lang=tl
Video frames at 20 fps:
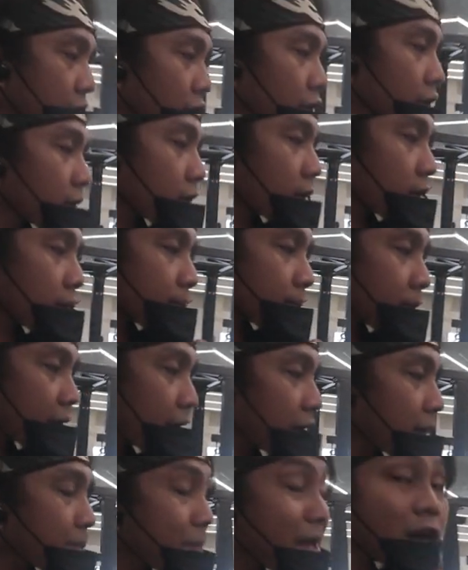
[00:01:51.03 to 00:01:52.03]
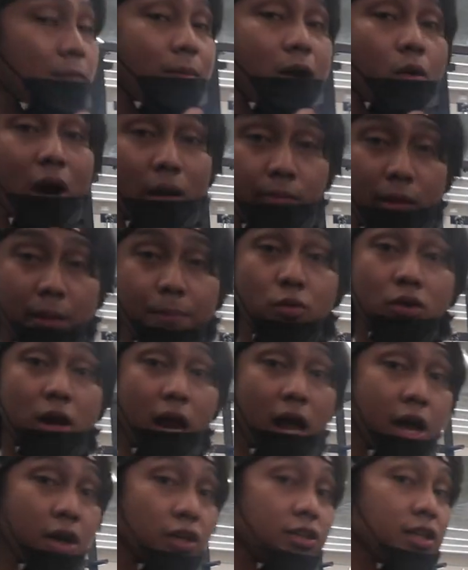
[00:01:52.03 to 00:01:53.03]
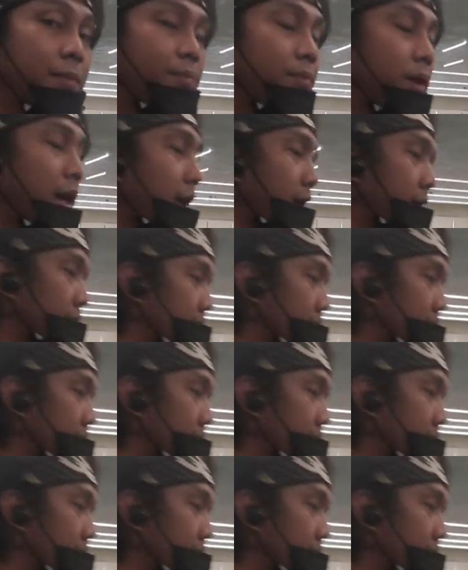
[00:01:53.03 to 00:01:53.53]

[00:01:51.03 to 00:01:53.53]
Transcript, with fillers: ninyo. Okay? Pero mag-warm up muna kayo, syempre.